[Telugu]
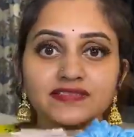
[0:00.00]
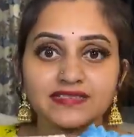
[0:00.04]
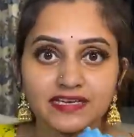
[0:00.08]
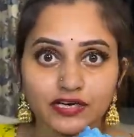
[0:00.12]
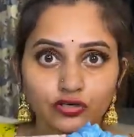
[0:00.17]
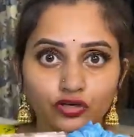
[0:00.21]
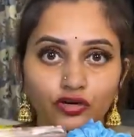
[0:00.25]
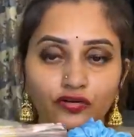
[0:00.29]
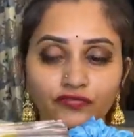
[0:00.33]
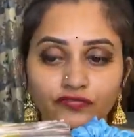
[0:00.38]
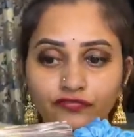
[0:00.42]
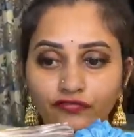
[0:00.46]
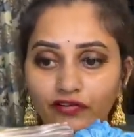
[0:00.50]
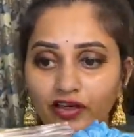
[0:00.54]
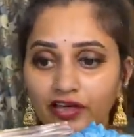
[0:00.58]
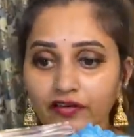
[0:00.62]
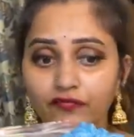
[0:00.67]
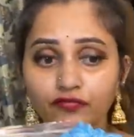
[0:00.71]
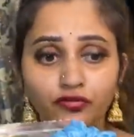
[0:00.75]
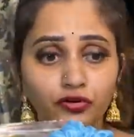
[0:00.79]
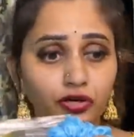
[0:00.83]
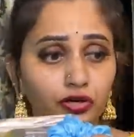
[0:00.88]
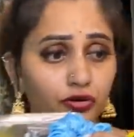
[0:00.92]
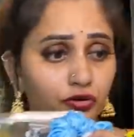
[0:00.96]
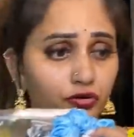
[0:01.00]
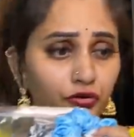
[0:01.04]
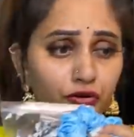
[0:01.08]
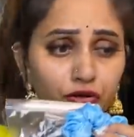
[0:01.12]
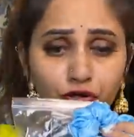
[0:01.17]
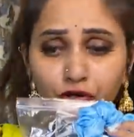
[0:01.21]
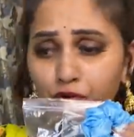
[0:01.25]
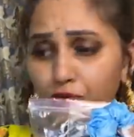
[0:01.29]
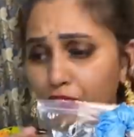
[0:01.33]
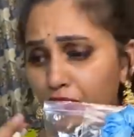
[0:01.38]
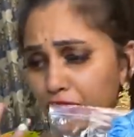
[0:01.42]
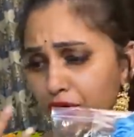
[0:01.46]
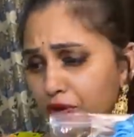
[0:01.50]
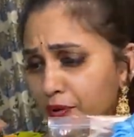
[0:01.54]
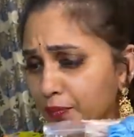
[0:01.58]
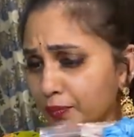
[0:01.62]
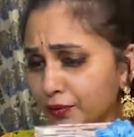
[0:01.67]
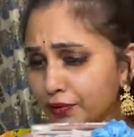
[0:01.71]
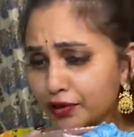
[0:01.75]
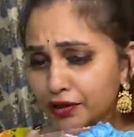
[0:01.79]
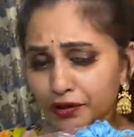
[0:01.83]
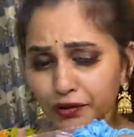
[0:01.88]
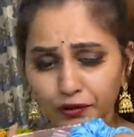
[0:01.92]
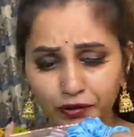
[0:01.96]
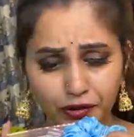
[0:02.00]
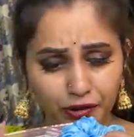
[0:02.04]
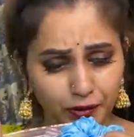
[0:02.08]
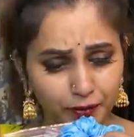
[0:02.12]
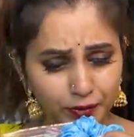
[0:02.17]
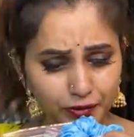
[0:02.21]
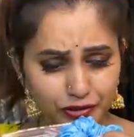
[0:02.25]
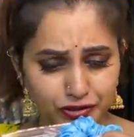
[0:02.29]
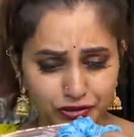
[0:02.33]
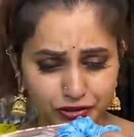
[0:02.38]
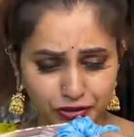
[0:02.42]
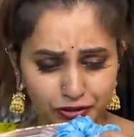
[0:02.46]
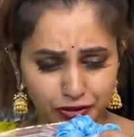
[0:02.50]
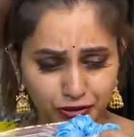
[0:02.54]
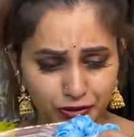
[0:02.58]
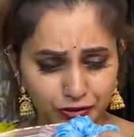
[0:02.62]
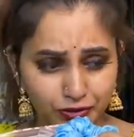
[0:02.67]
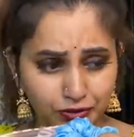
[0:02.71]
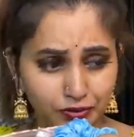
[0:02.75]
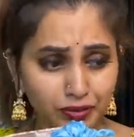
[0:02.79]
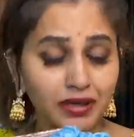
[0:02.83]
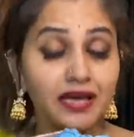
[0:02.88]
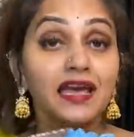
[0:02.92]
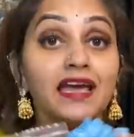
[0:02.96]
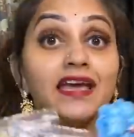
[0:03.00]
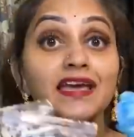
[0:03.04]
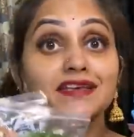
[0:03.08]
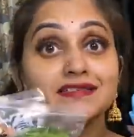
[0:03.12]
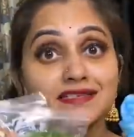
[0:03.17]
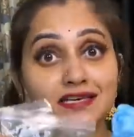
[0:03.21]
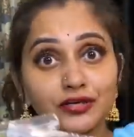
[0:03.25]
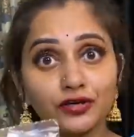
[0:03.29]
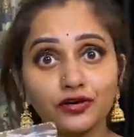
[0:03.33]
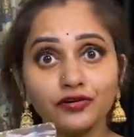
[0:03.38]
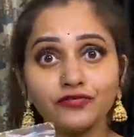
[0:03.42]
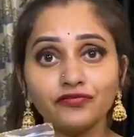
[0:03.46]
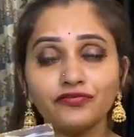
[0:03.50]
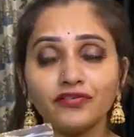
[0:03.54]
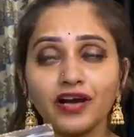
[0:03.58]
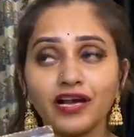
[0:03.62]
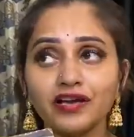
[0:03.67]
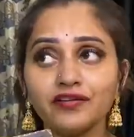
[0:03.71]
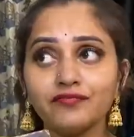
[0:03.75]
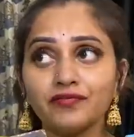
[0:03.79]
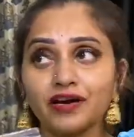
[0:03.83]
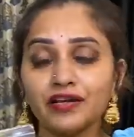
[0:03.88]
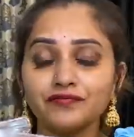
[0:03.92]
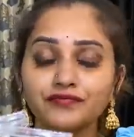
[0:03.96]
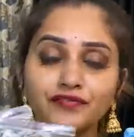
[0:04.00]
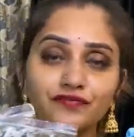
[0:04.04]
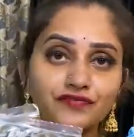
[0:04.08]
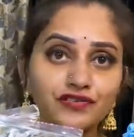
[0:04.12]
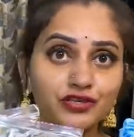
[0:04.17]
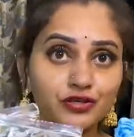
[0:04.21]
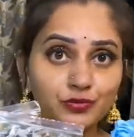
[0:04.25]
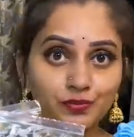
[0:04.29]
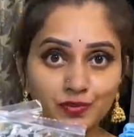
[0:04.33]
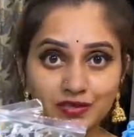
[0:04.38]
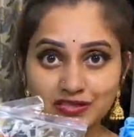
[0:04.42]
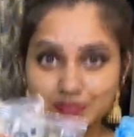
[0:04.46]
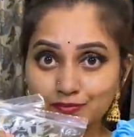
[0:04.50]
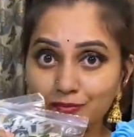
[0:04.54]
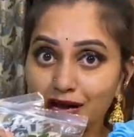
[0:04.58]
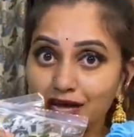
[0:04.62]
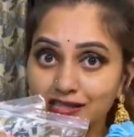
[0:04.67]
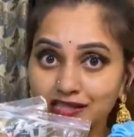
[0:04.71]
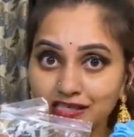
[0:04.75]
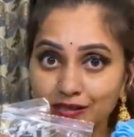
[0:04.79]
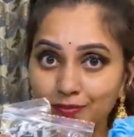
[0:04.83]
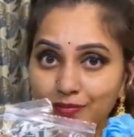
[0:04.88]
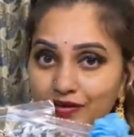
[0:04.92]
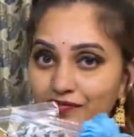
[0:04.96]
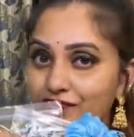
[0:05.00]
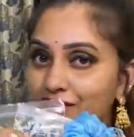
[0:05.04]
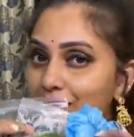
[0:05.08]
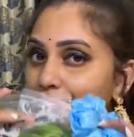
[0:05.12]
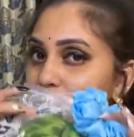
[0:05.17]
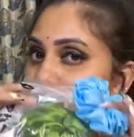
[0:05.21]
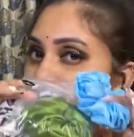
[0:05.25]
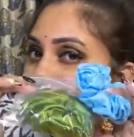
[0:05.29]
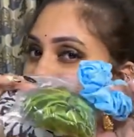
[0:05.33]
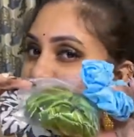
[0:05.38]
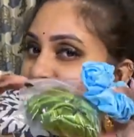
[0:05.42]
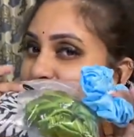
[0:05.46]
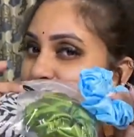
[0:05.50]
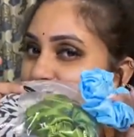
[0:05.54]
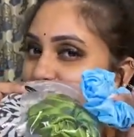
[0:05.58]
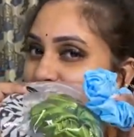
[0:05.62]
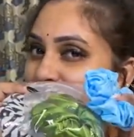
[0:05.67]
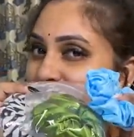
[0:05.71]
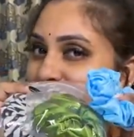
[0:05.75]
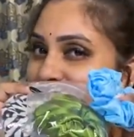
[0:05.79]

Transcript: ఈ సెట్ ఆఫ్ ఫైవ్ ఇంకో రెండు ఎక్కడ పోయా కనిపించట్లేదు ఈ సెట్ ఆఫ్ ఫైవ్ వన్ ఫిఫ్టీ రూపీస్ మాత్రమే ఫ్రమ్ షో